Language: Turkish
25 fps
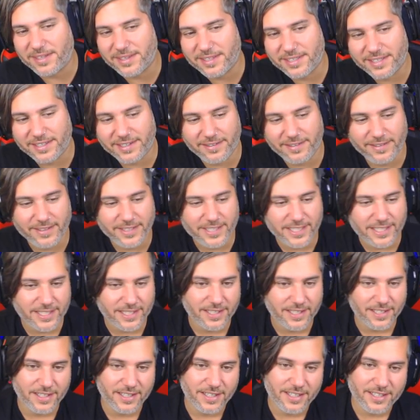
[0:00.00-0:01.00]
yandı.
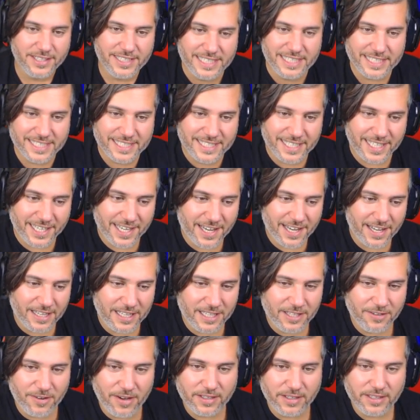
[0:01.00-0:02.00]
Cız diye
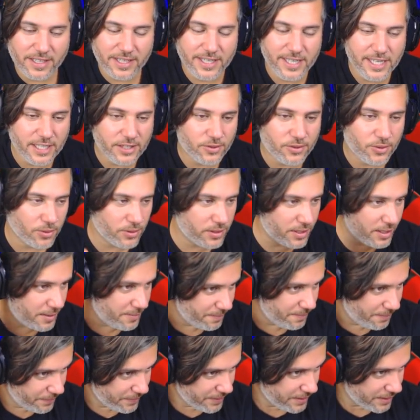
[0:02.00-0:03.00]
geldi valla. İlk turda